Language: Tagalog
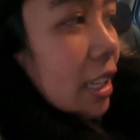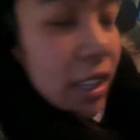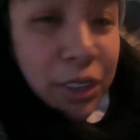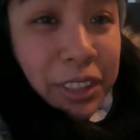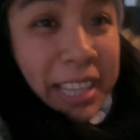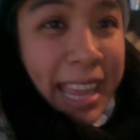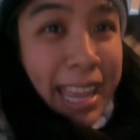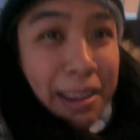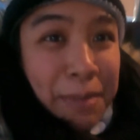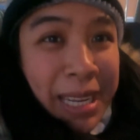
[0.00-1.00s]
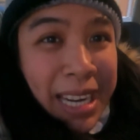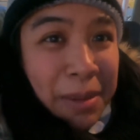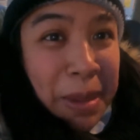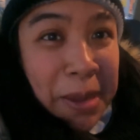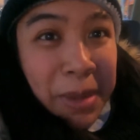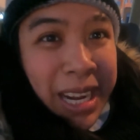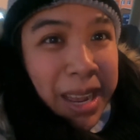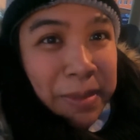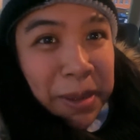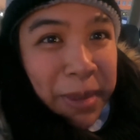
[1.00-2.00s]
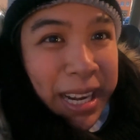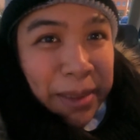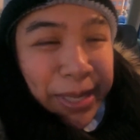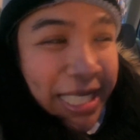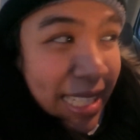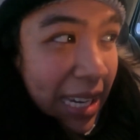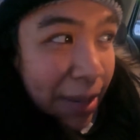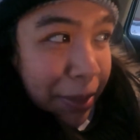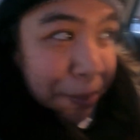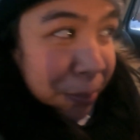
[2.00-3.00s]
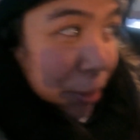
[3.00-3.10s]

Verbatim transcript: yun nga, maraming maraming maraming salamat